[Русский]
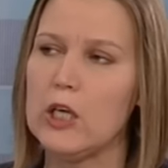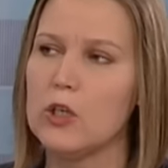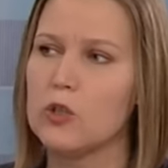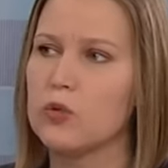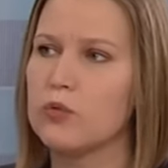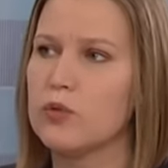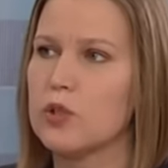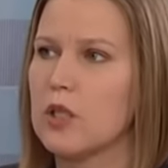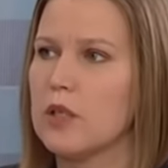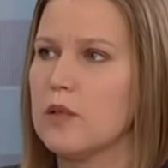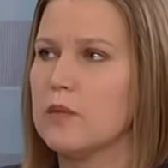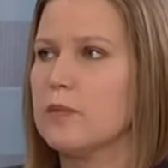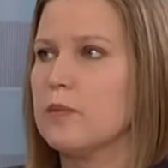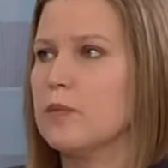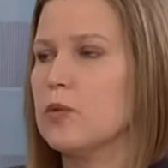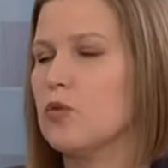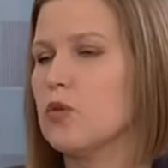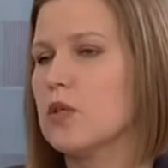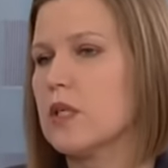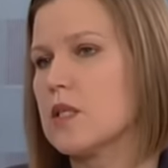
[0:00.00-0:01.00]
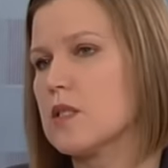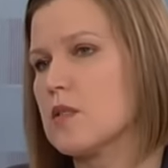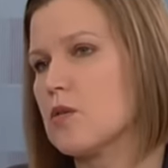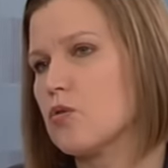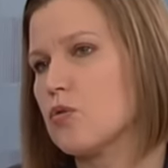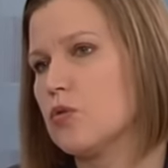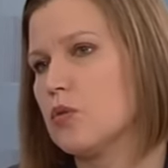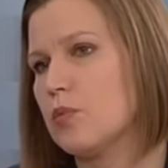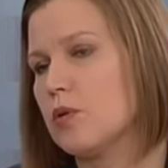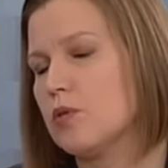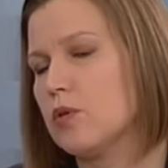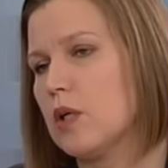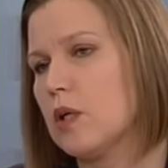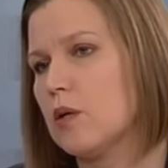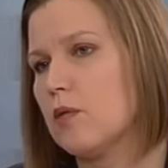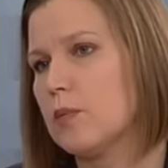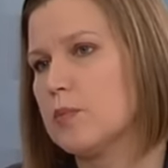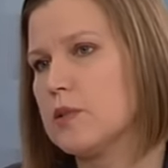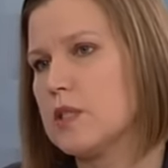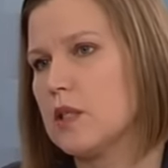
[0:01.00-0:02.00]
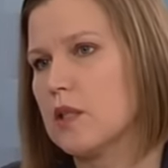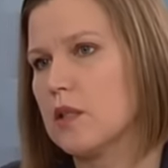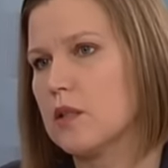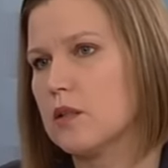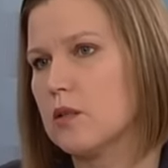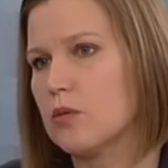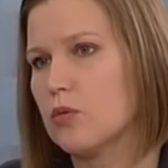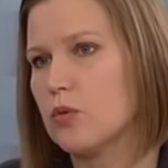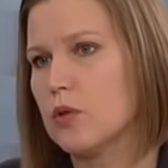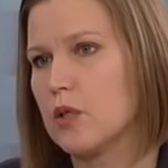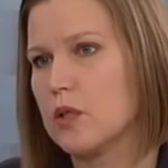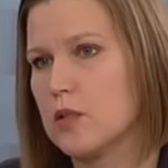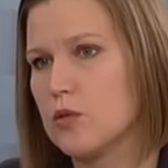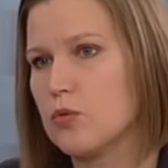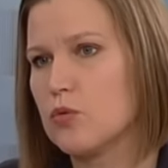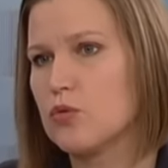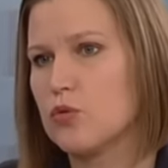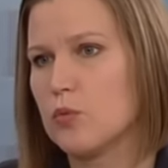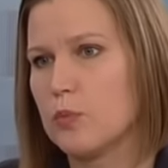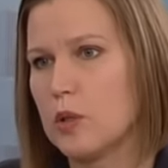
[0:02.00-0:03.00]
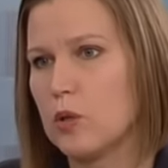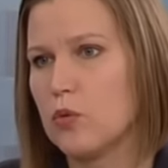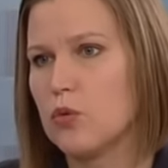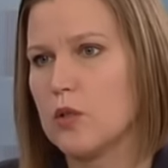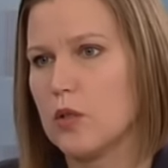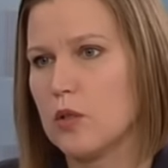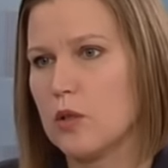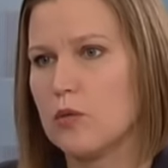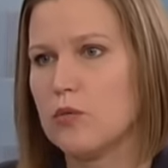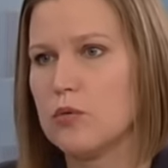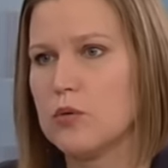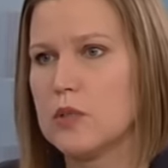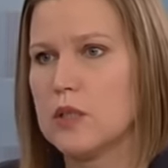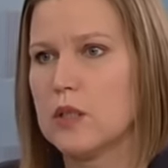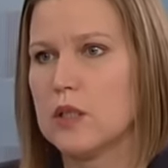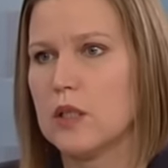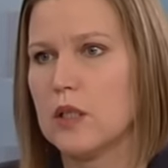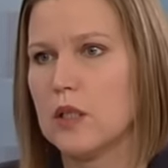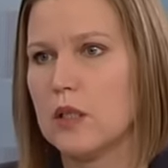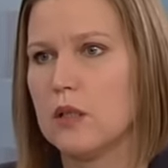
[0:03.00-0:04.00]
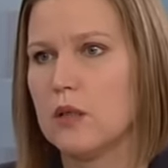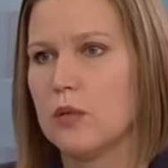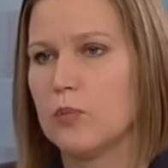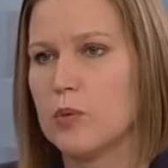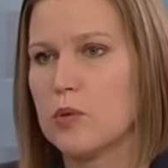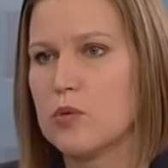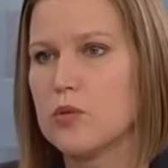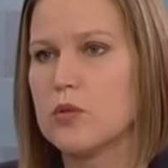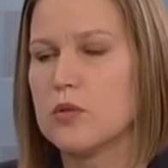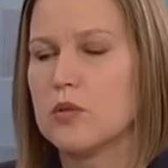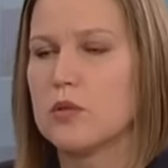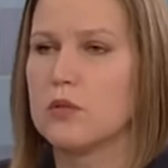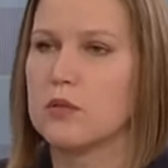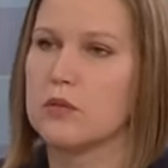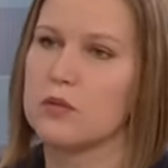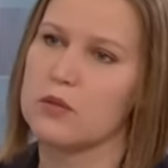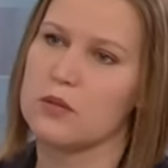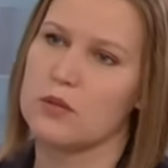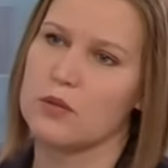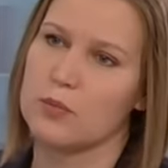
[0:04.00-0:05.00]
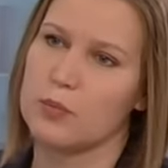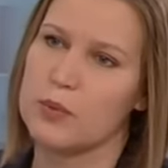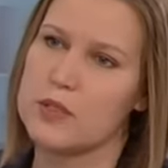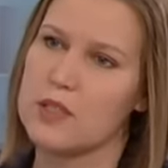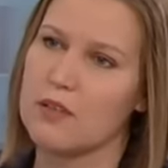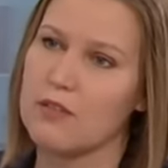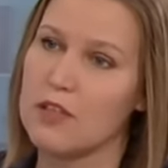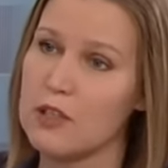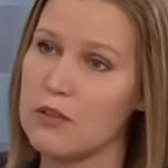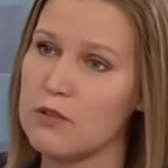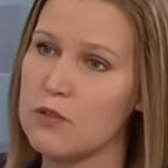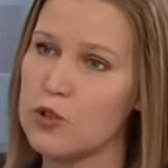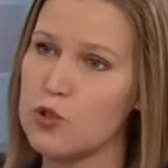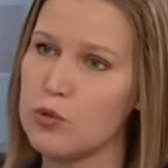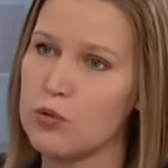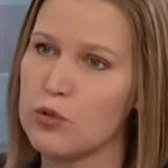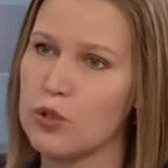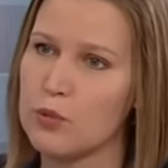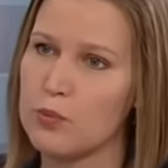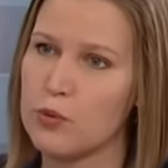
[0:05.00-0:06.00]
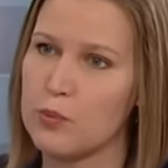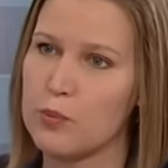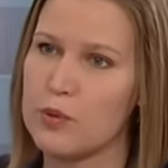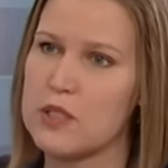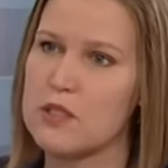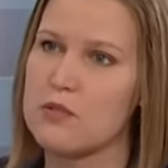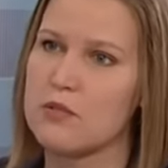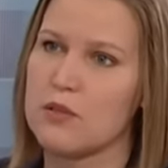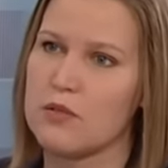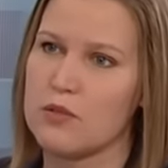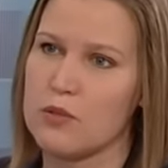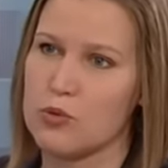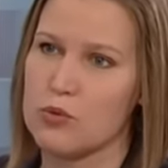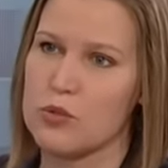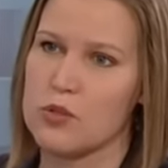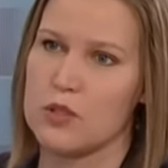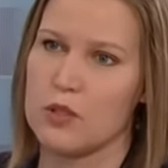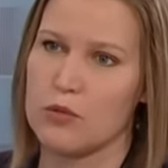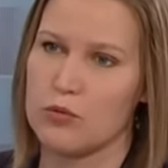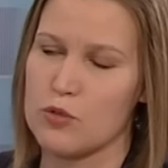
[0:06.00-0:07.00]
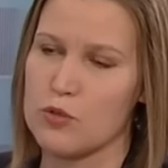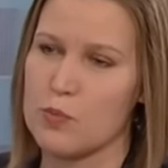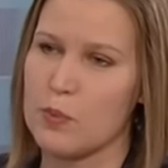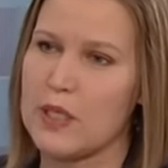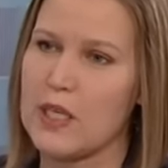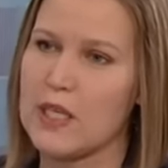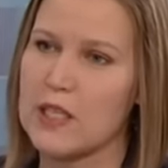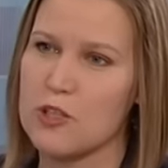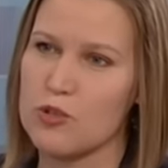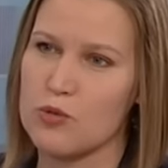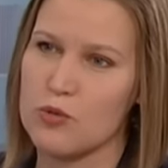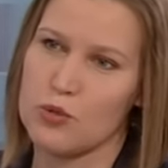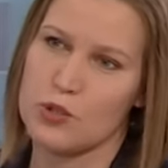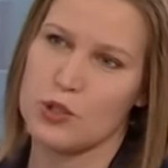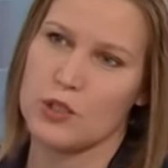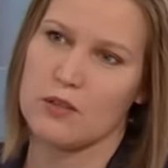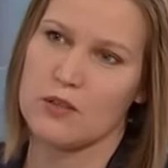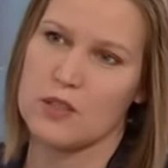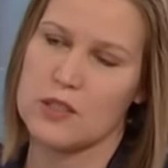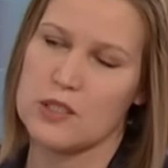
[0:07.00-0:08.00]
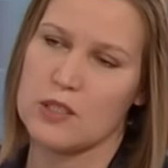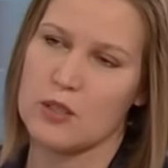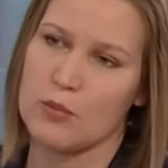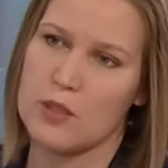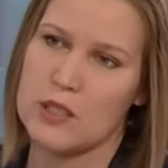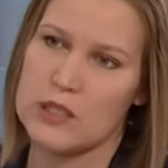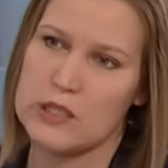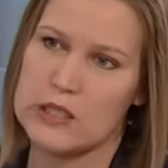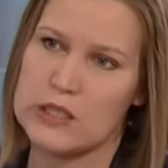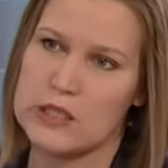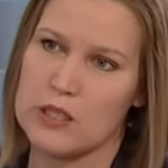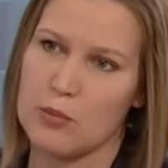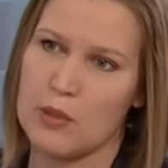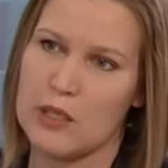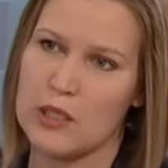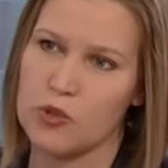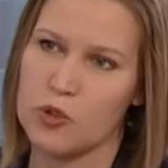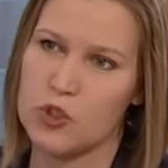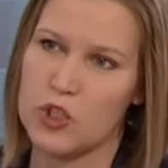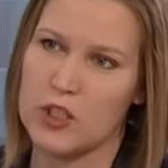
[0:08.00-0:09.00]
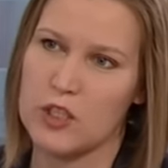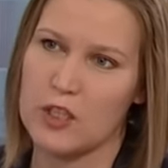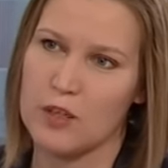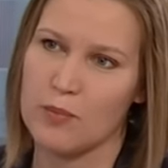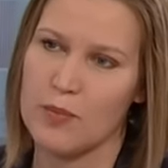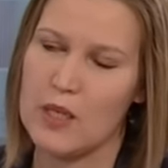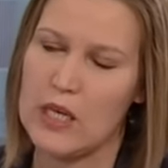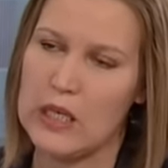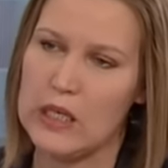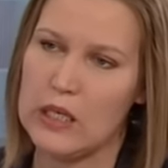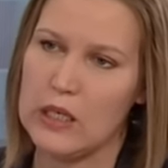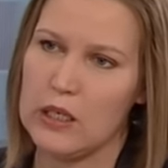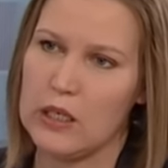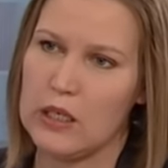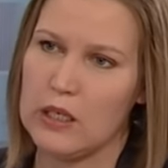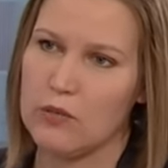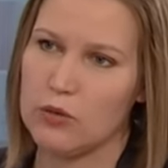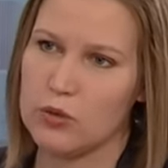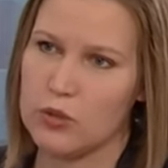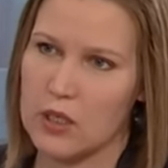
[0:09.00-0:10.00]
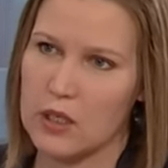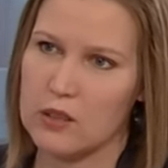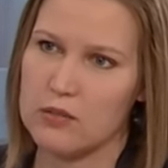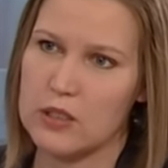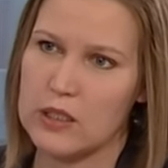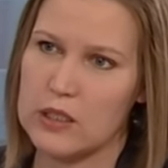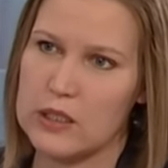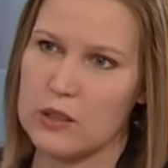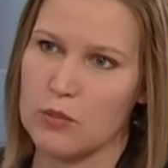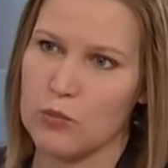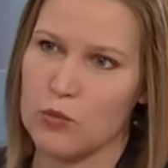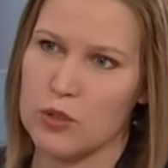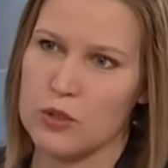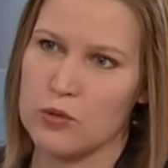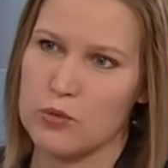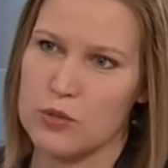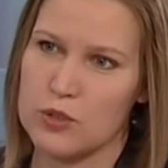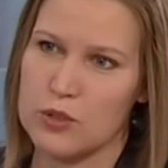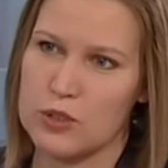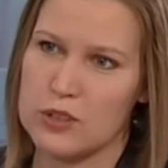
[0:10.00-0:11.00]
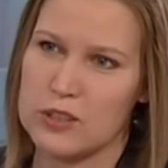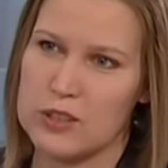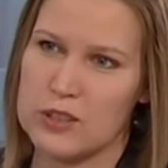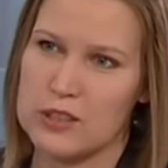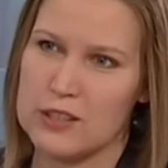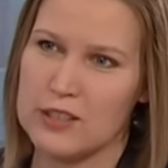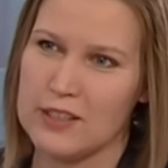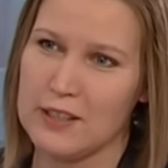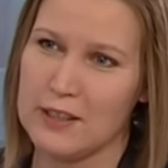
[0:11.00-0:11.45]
Ну вот я много раз еще наблюдала в аптеках такую картину, что приходят люди и просят э, посоветовать что-нибудь противовирусное. То есть понятно, что человек занимается самолечением. Вот как вы к этому относитесь?